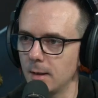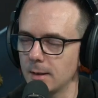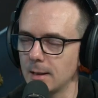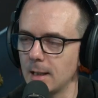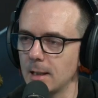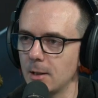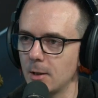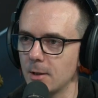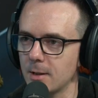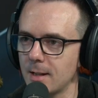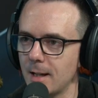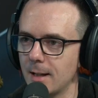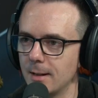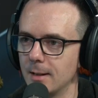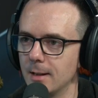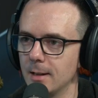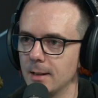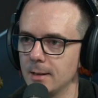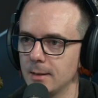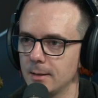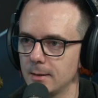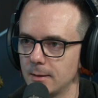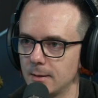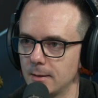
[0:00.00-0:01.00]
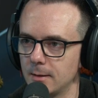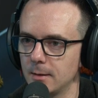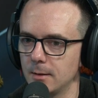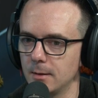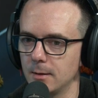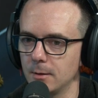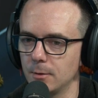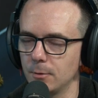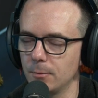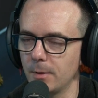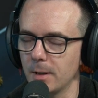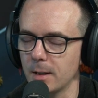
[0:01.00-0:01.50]
Hernan Losada
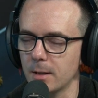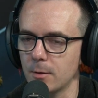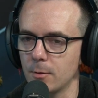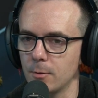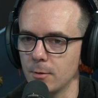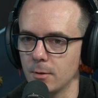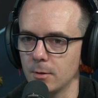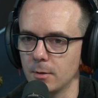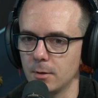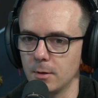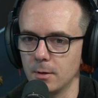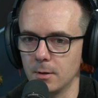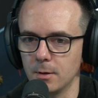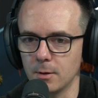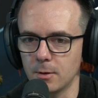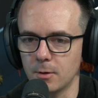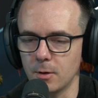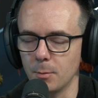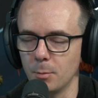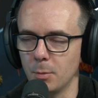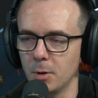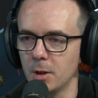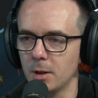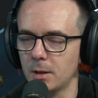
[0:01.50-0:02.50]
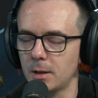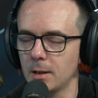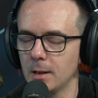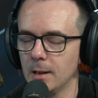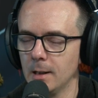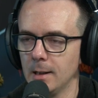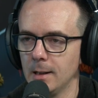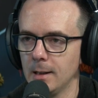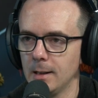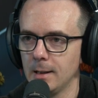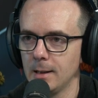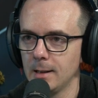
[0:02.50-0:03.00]
en ouverture de ce bloc.
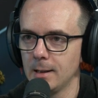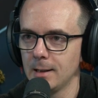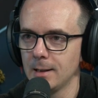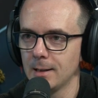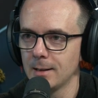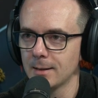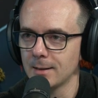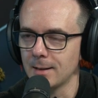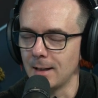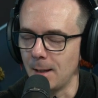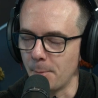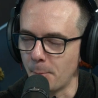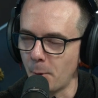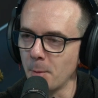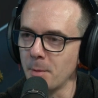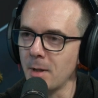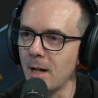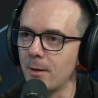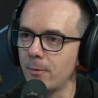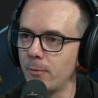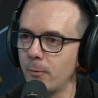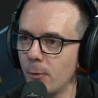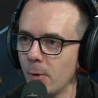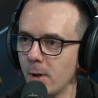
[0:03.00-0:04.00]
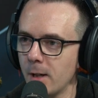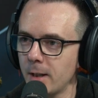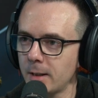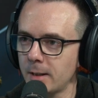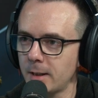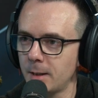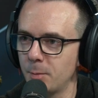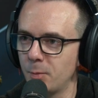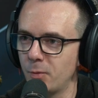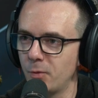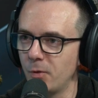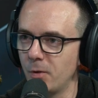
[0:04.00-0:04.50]
C'est la première fois
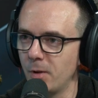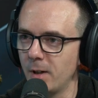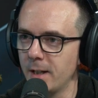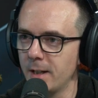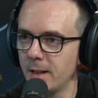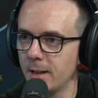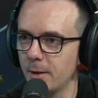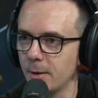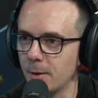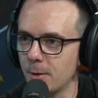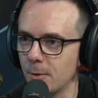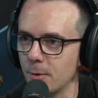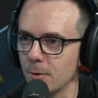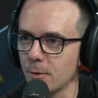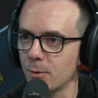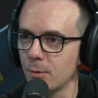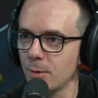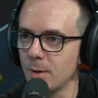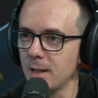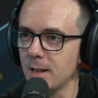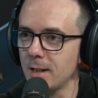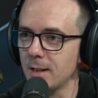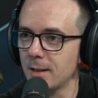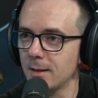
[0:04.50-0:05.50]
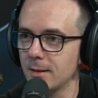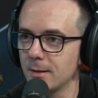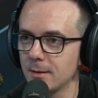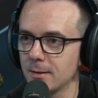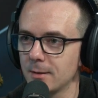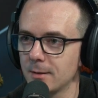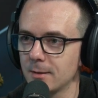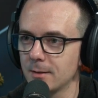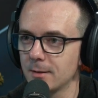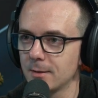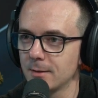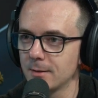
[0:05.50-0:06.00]
qu'il pouvait reconduire
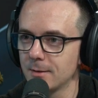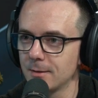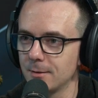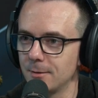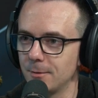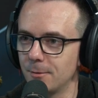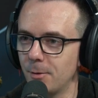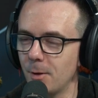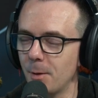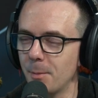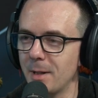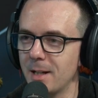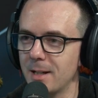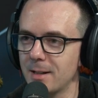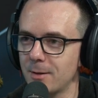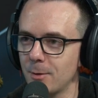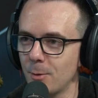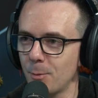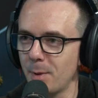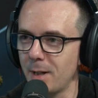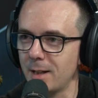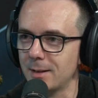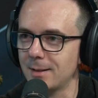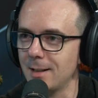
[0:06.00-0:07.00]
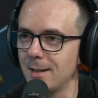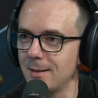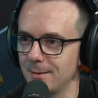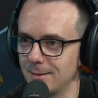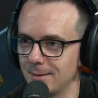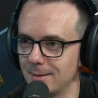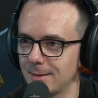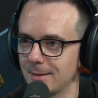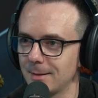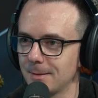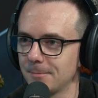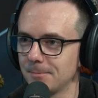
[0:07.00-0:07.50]
une formation
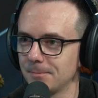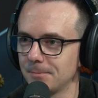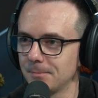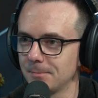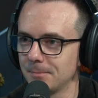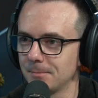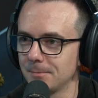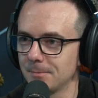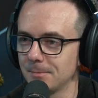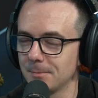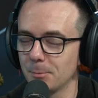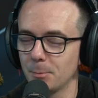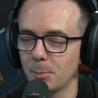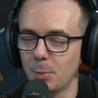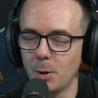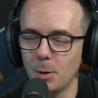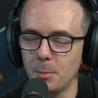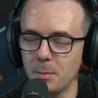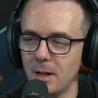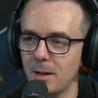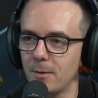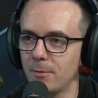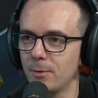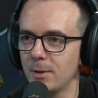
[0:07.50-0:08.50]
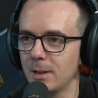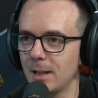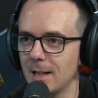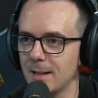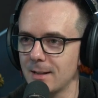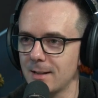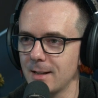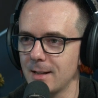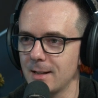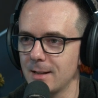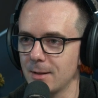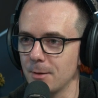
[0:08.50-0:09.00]
partante. Oui. Première fois de
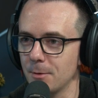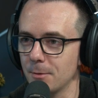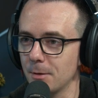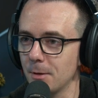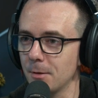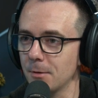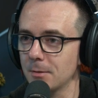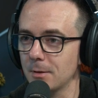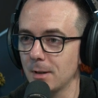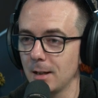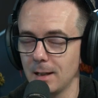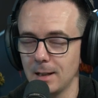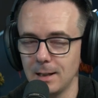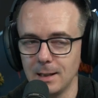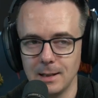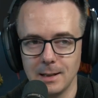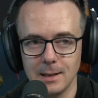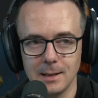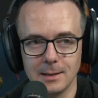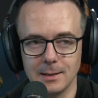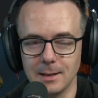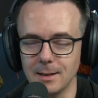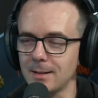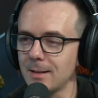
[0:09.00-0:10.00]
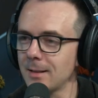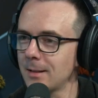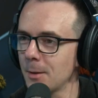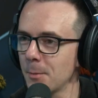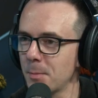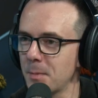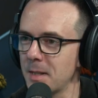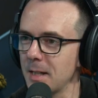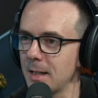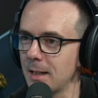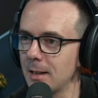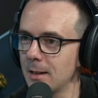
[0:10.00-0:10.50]
la saison. Donc, dans cette
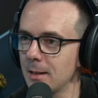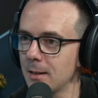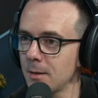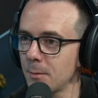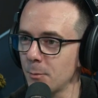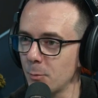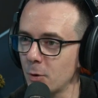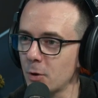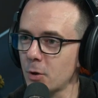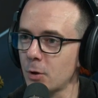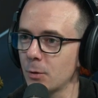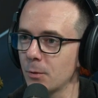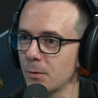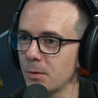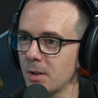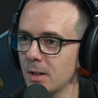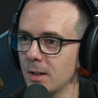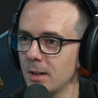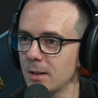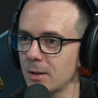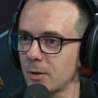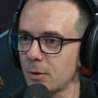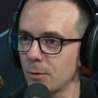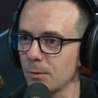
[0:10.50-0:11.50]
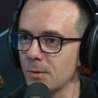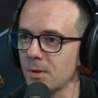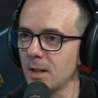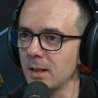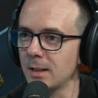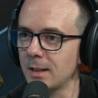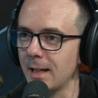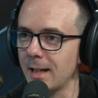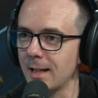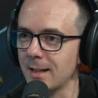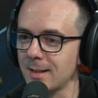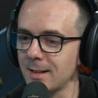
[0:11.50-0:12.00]
optique-là, moi, je trouve ça,
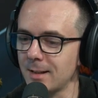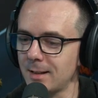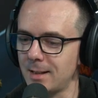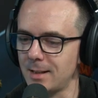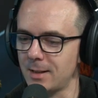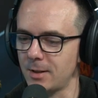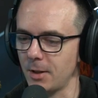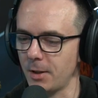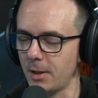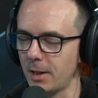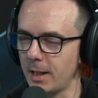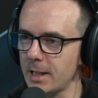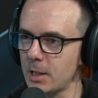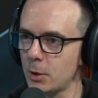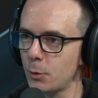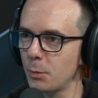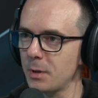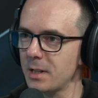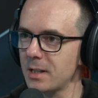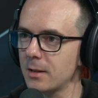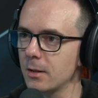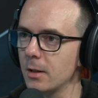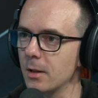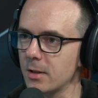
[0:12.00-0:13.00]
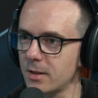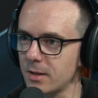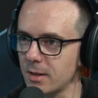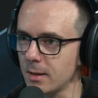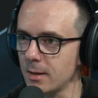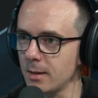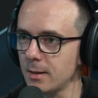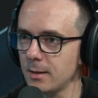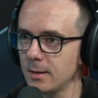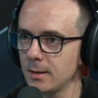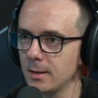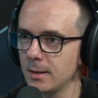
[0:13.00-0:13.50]
intéressant qu'ils se réjouissent de
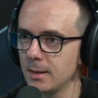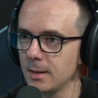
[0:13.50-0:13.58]
ça,